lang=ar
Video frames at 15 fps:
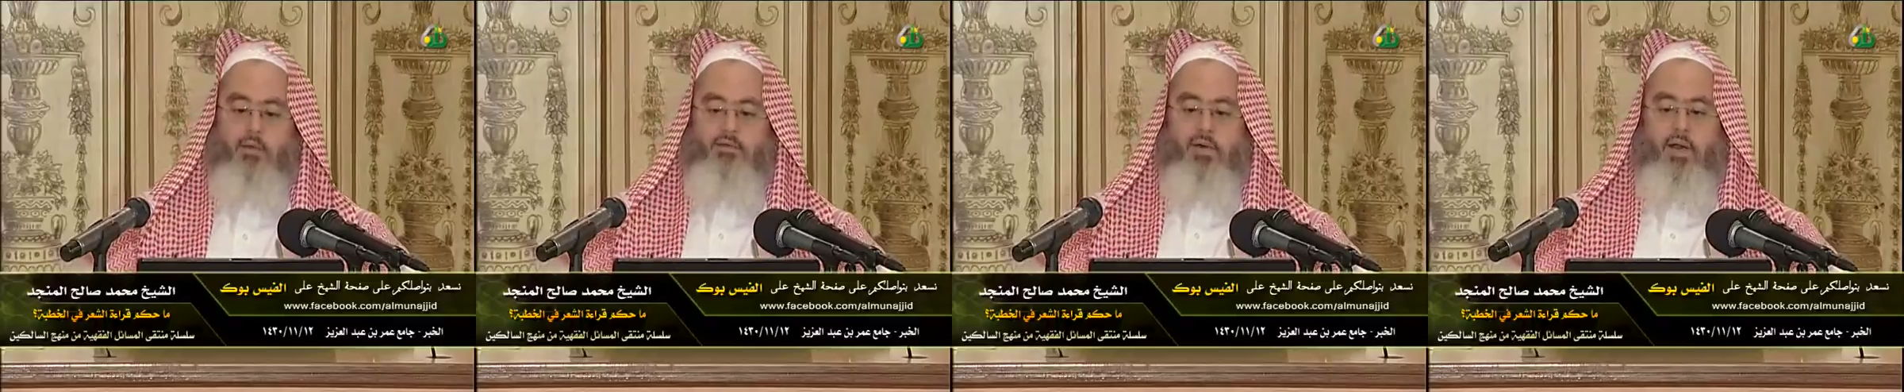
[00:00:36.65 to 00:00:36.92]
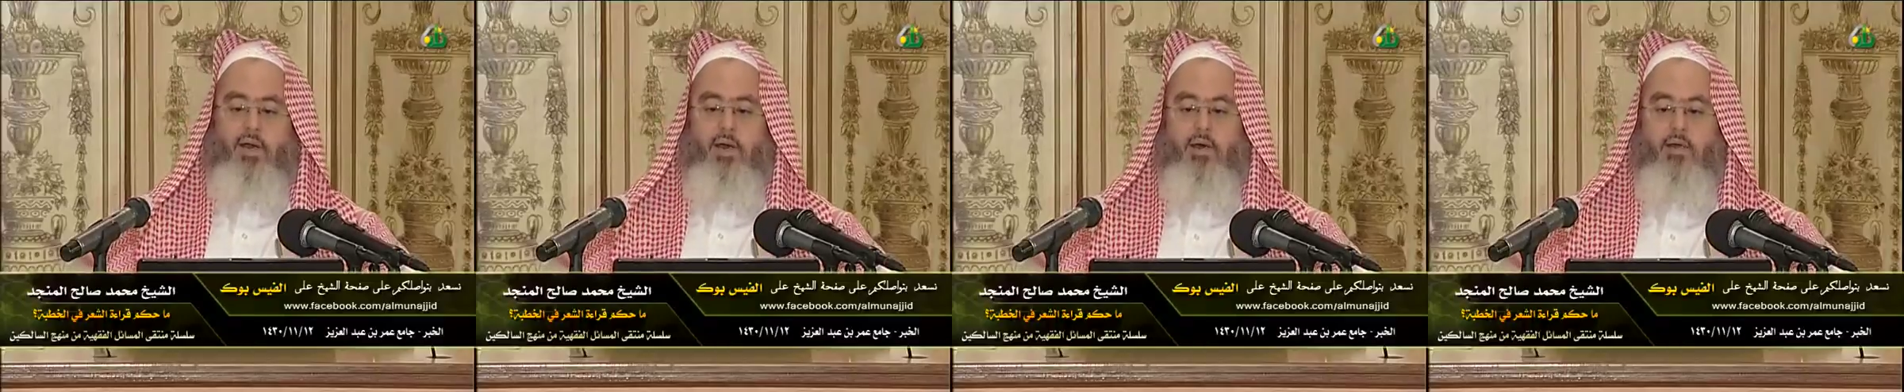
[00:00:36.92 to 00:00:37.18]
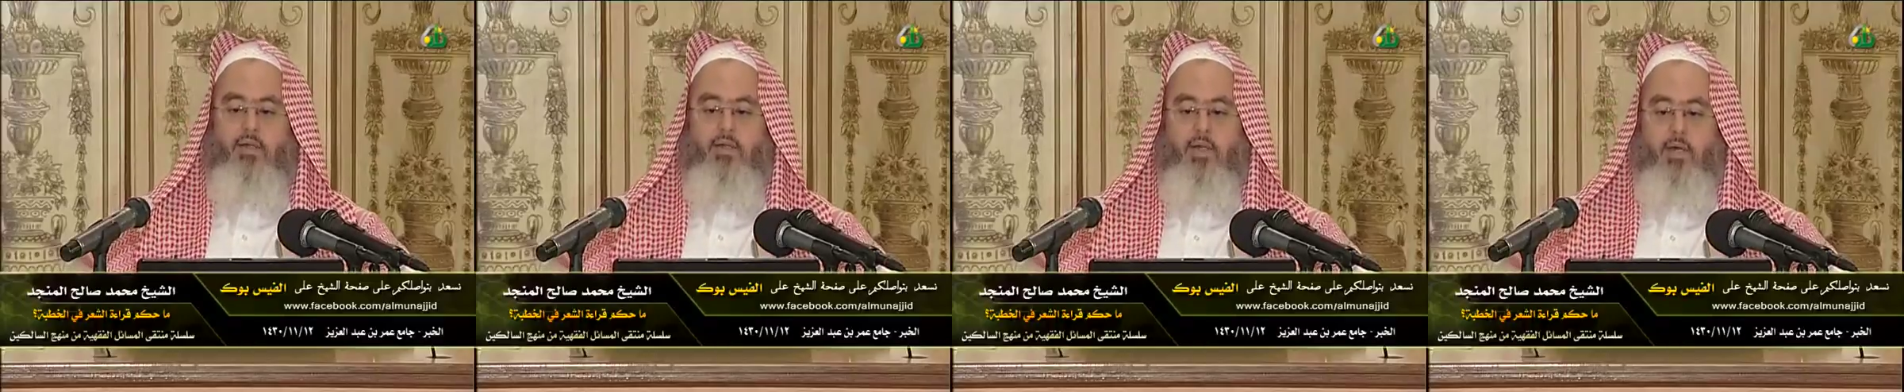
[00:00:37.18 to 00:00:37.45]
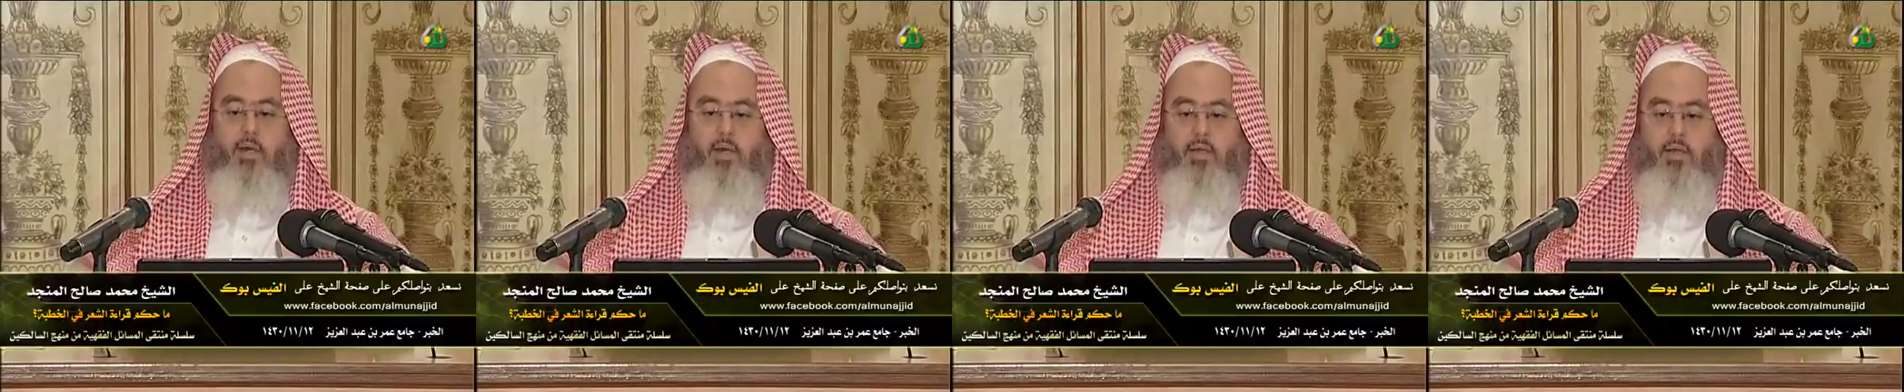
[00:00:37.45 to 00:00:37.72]
فلا حرج
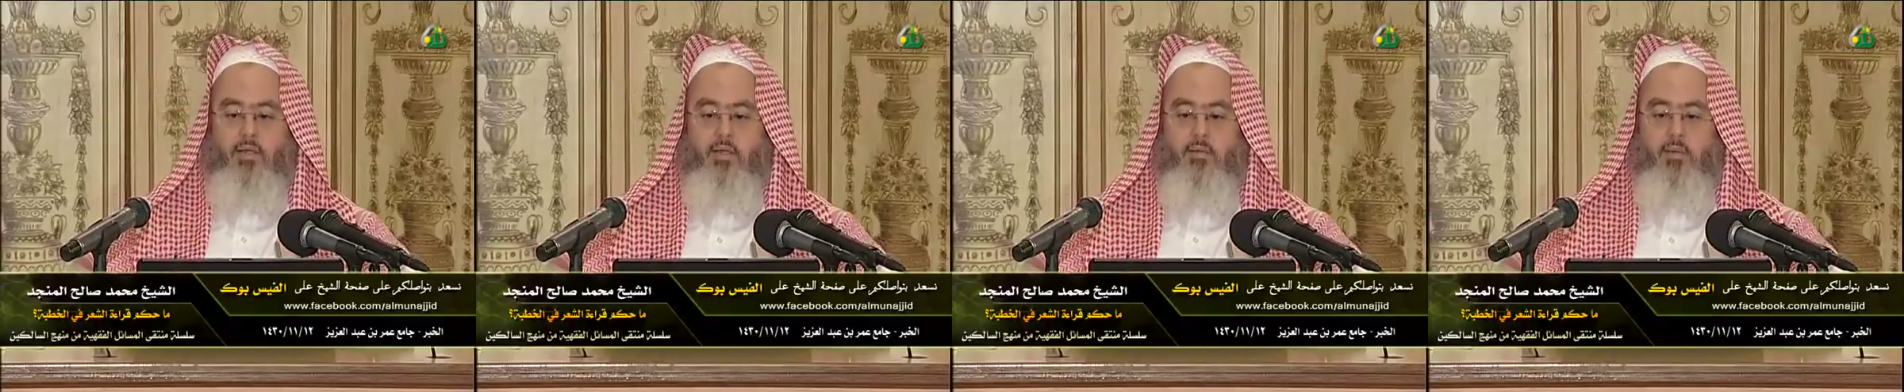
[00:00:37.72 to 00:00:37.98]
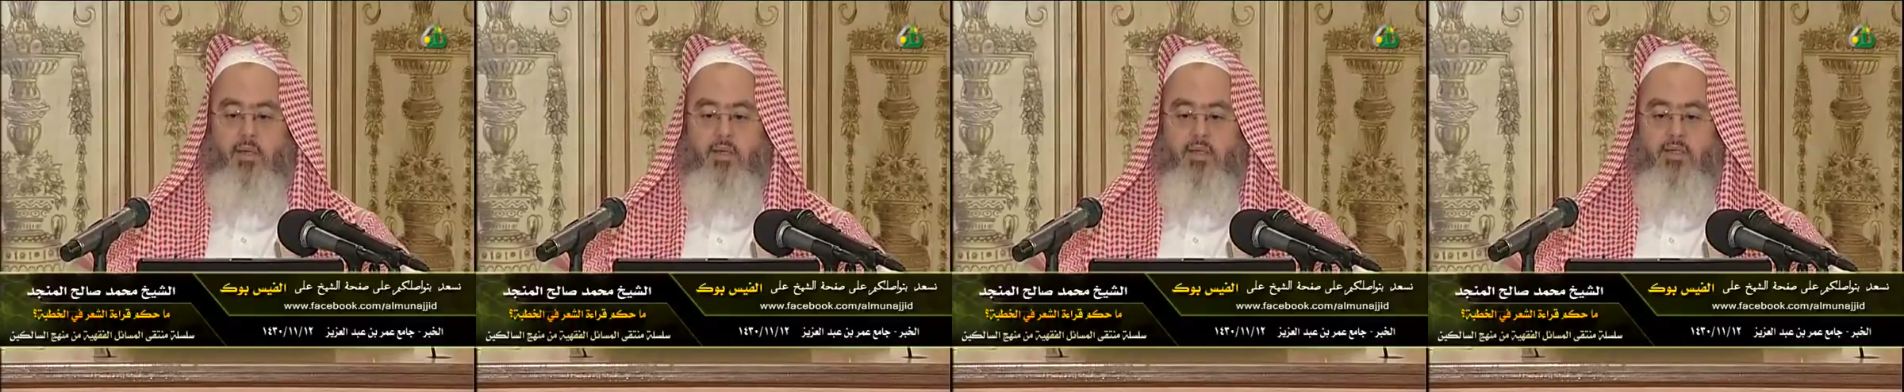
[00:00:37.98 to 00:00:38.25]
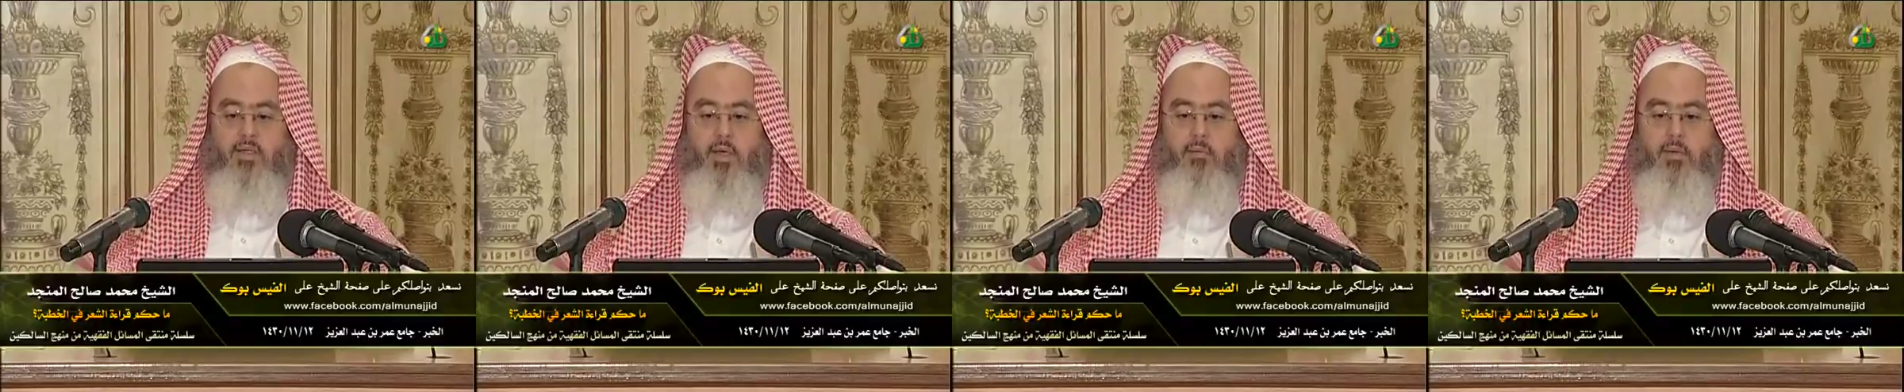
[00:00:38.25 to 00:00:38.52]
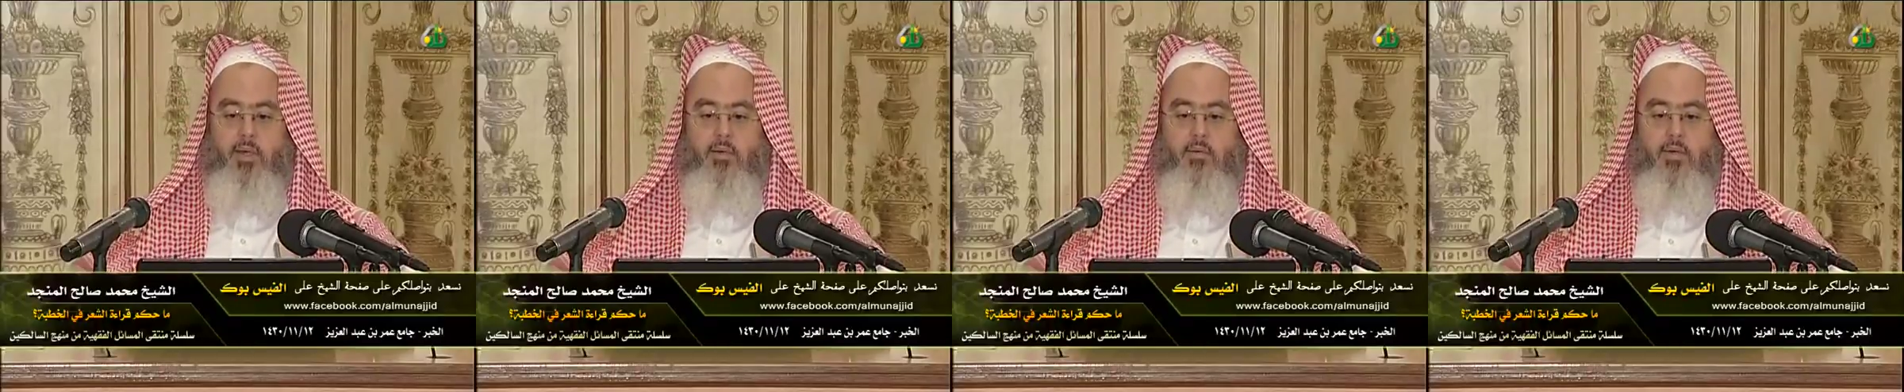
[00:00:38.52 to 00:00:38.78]
على الخطيب أن
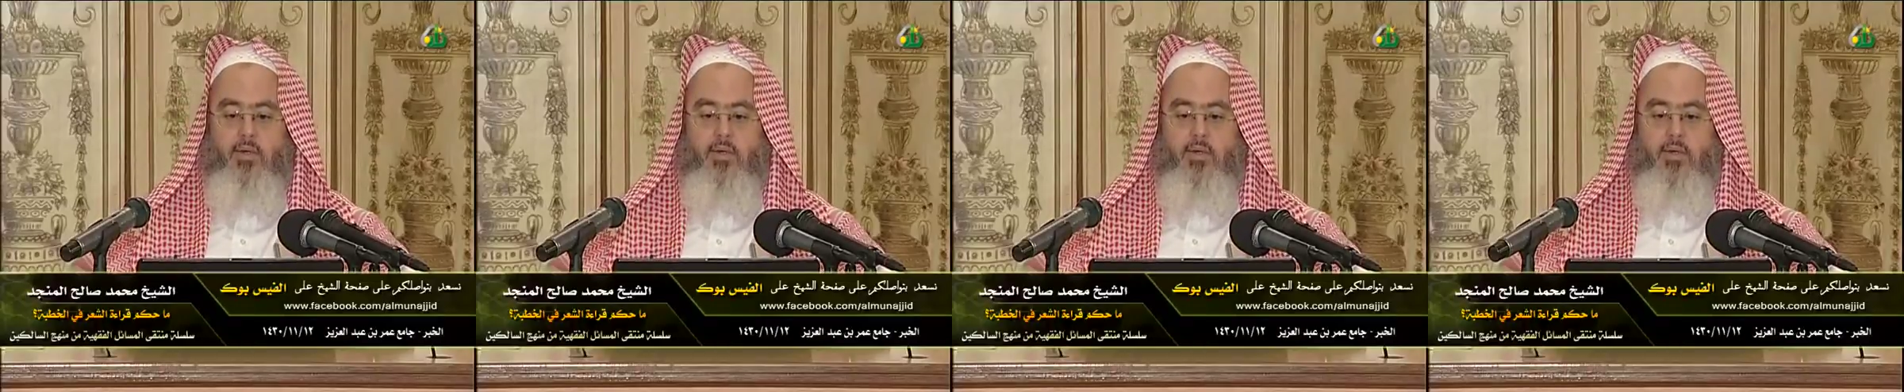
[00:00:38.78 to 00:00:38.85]
يستعمله